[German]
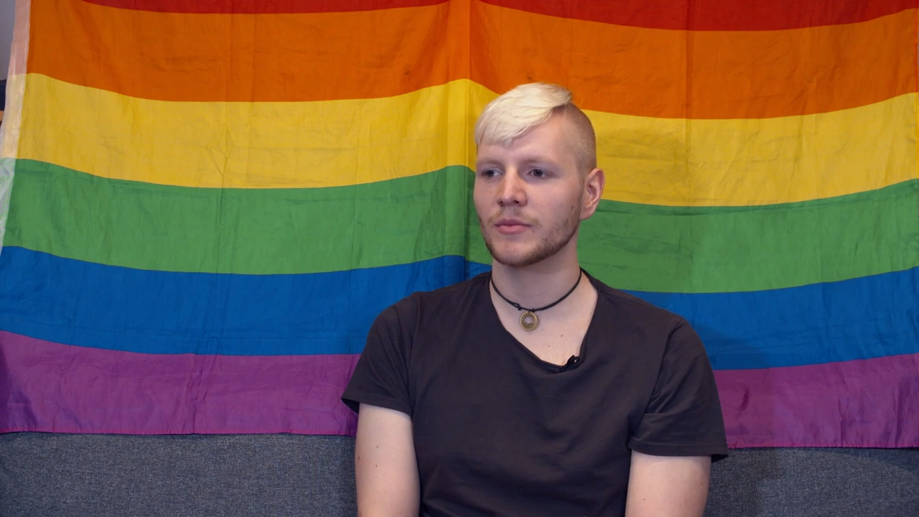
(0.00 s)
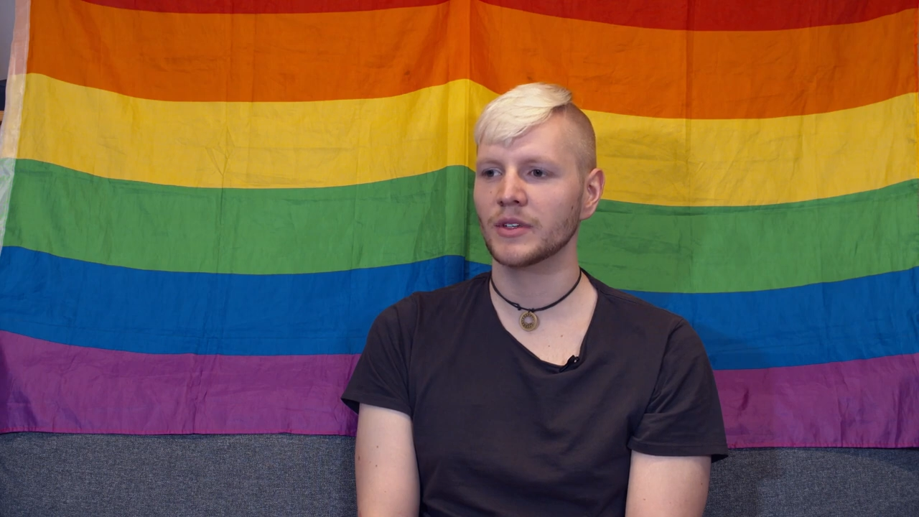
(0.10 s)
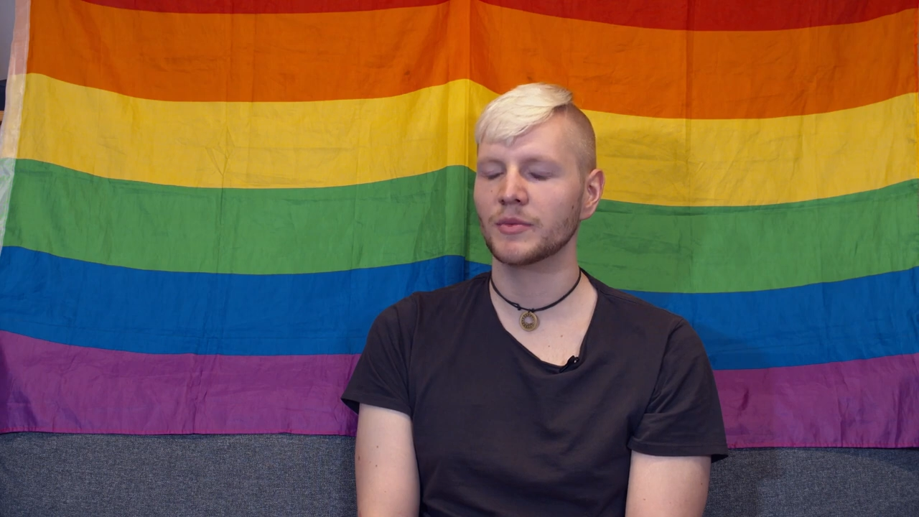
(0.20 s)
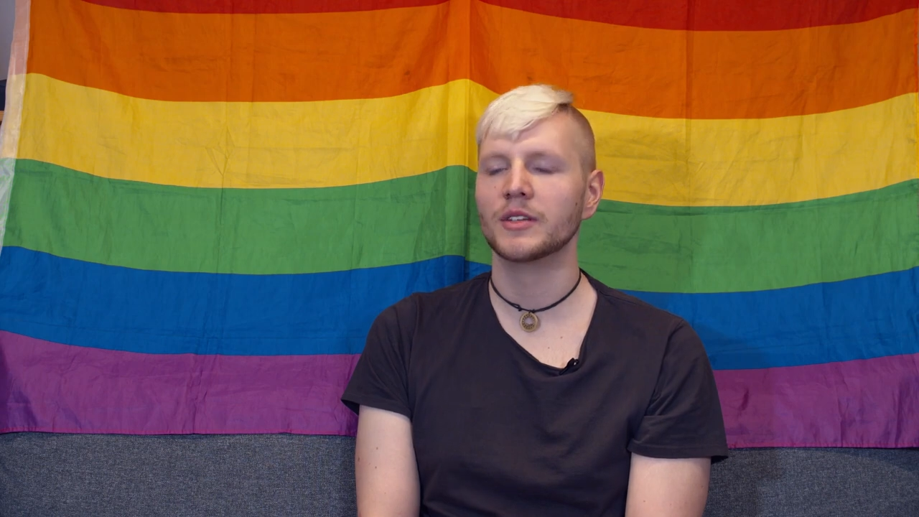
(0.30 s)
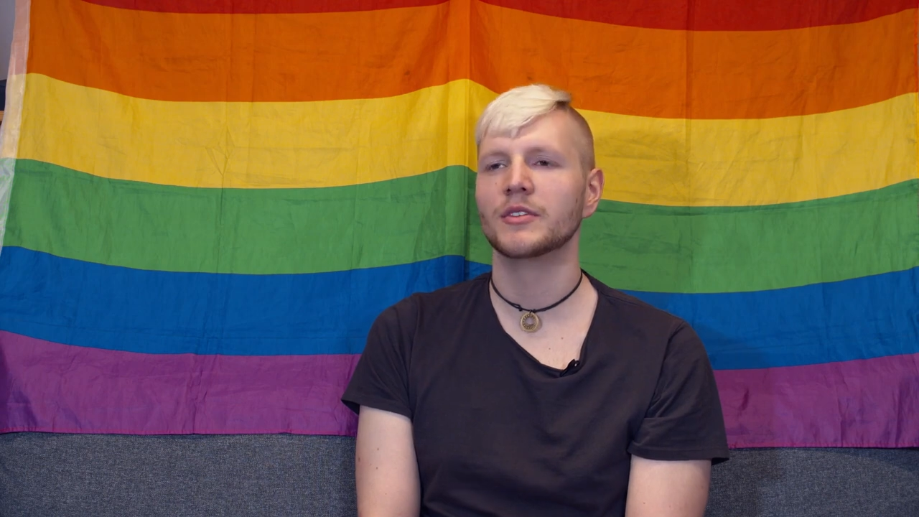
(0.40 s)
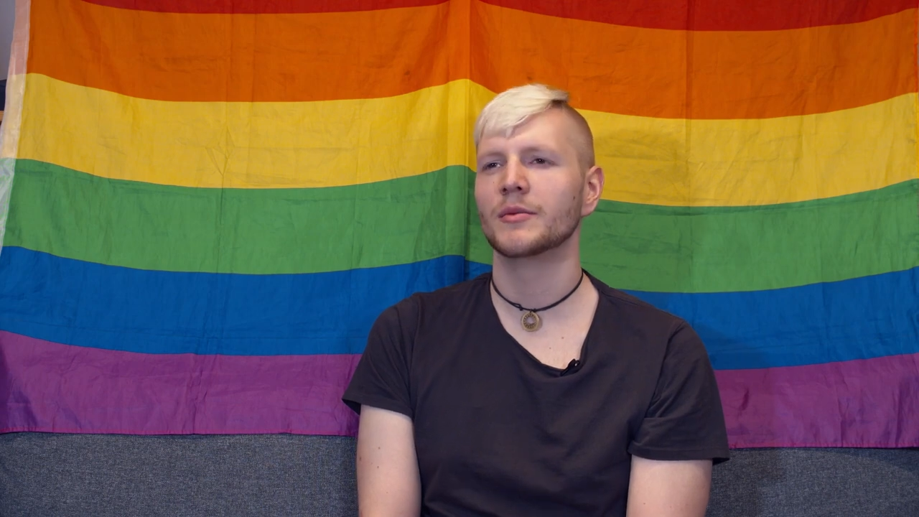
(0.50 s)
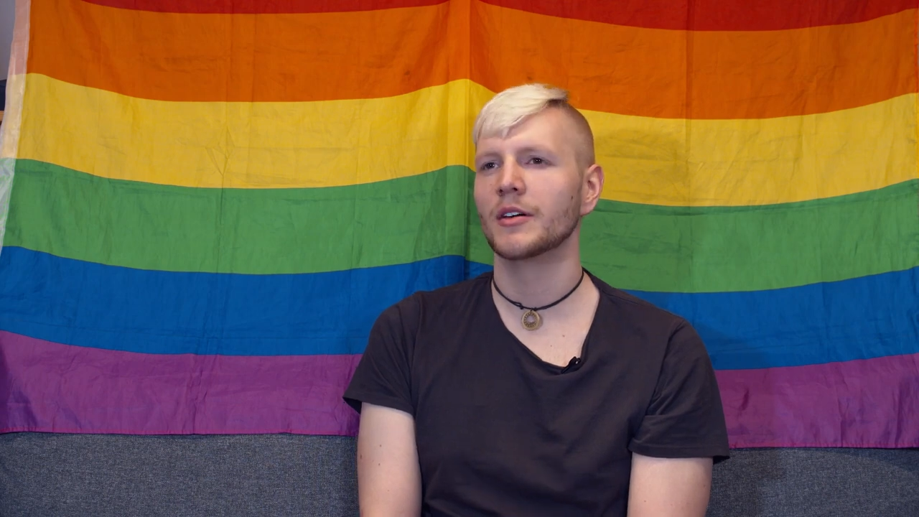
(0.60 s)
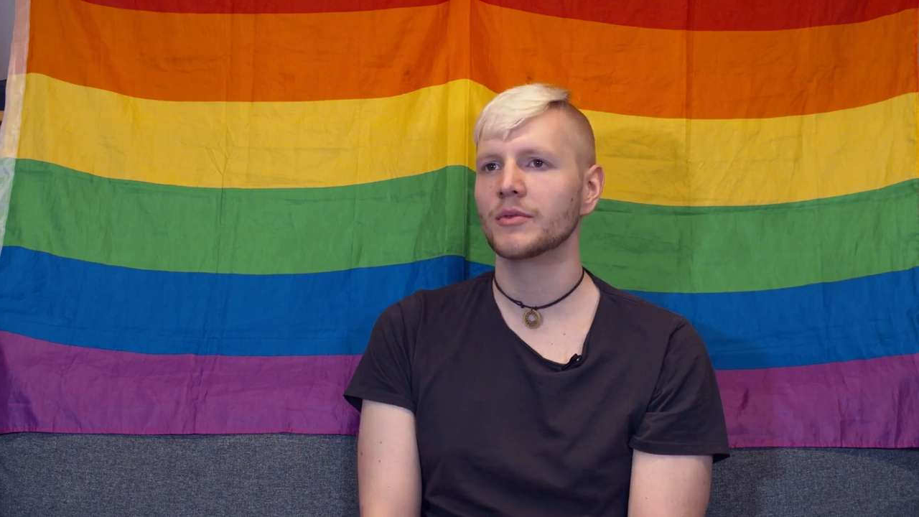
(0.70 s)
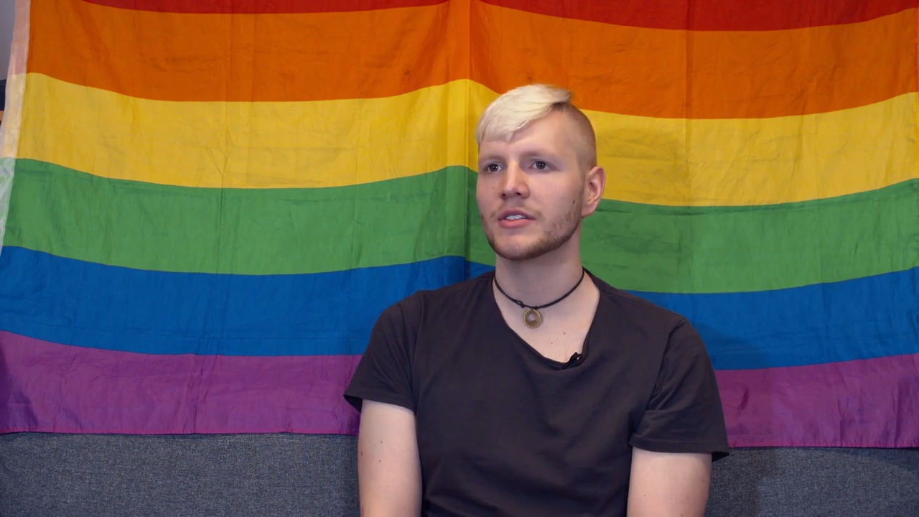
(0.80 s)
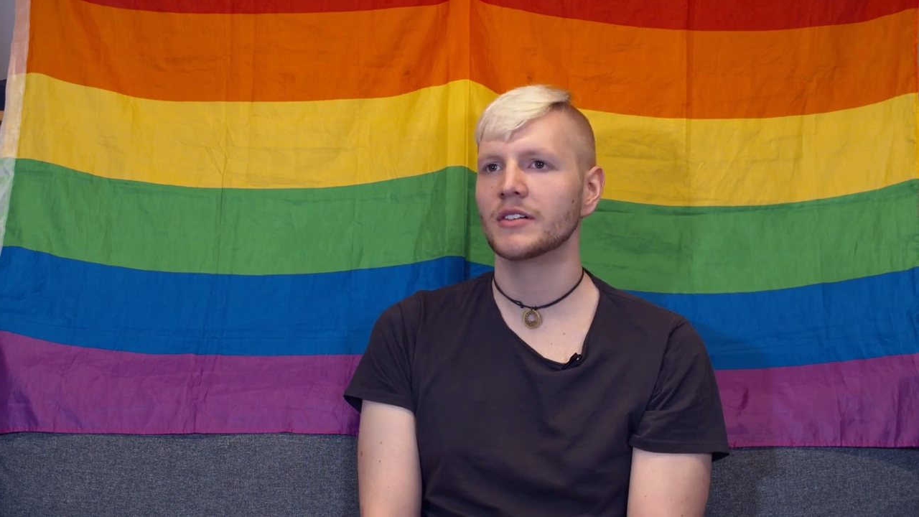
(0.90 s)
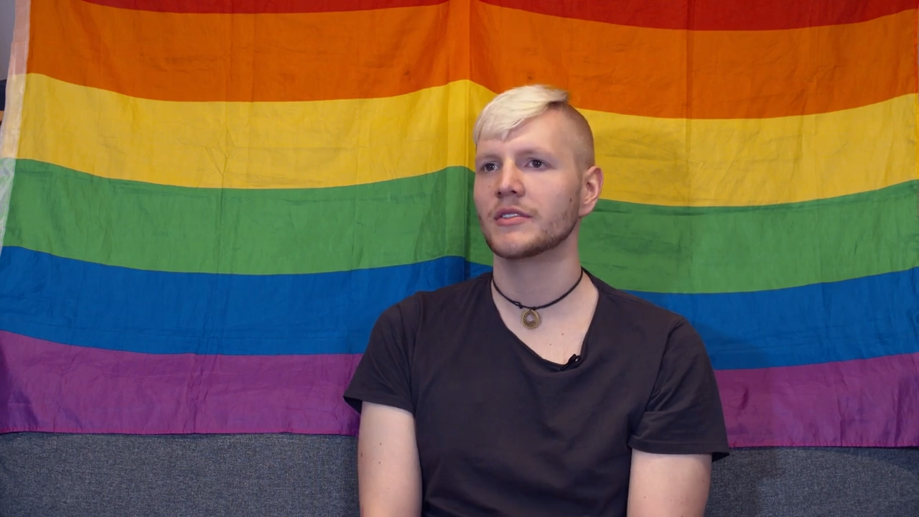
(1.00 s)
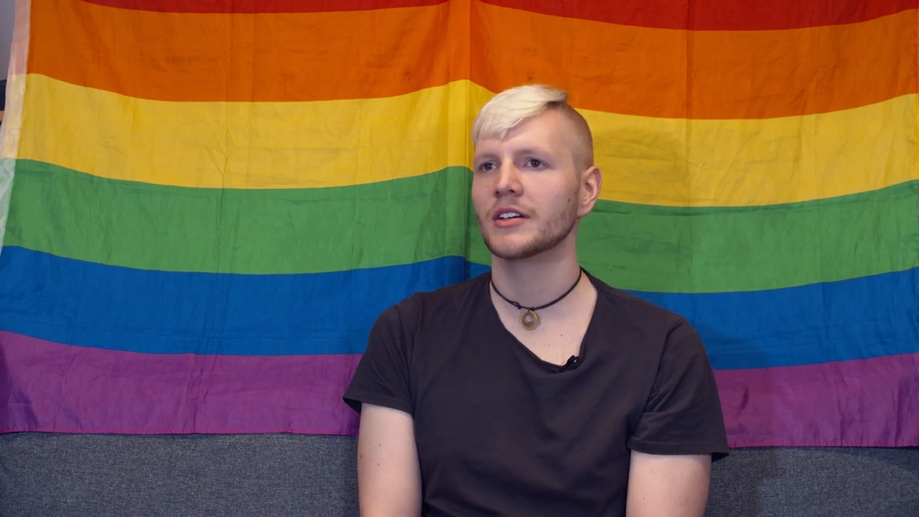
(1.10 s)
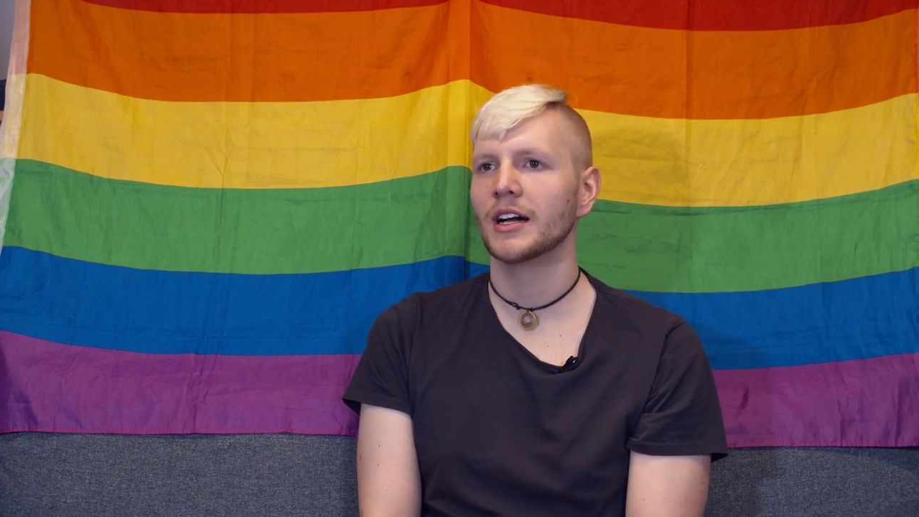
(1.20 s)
mich mit dem Thema auch beschäftige,